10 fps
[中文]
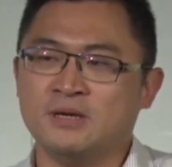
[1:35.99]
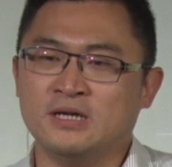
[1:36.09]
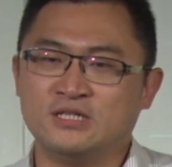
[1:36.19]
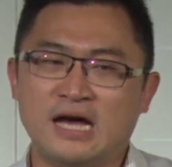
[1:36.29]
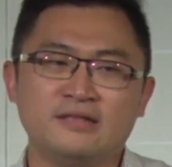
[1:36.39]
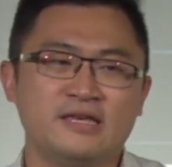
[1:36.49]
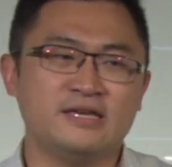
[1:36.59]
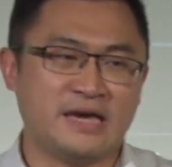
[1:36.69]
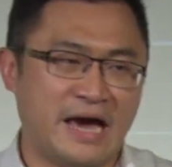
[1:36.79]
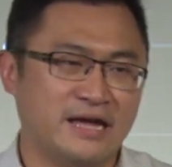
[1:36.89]
上帝
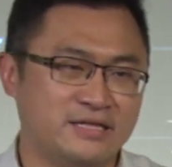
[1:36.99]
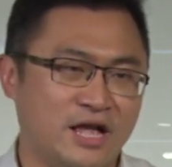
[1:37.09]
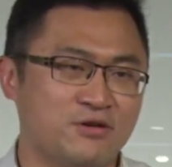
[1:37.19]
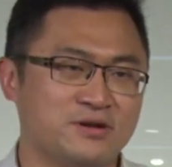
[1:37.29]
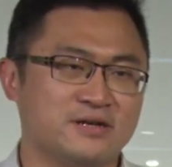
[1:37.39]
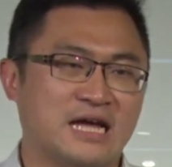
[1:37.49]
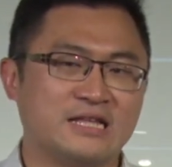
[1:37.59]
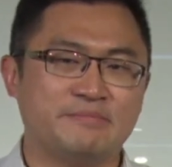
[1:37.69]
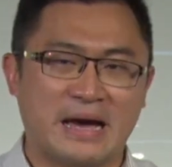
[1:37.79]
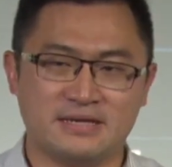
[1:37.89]
看到了他
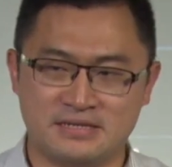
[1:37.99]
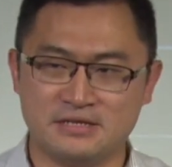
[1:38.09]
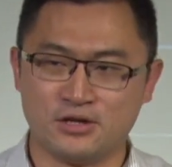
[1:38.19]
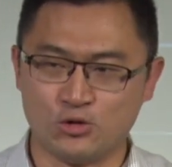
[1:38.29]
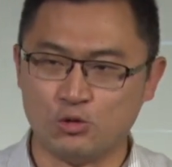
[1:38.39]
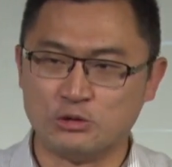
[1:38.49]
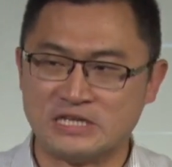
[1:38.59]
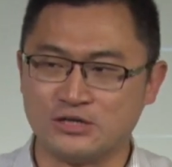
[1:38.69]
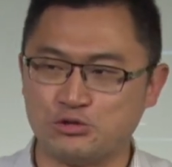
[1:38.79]
的百姓的苦情，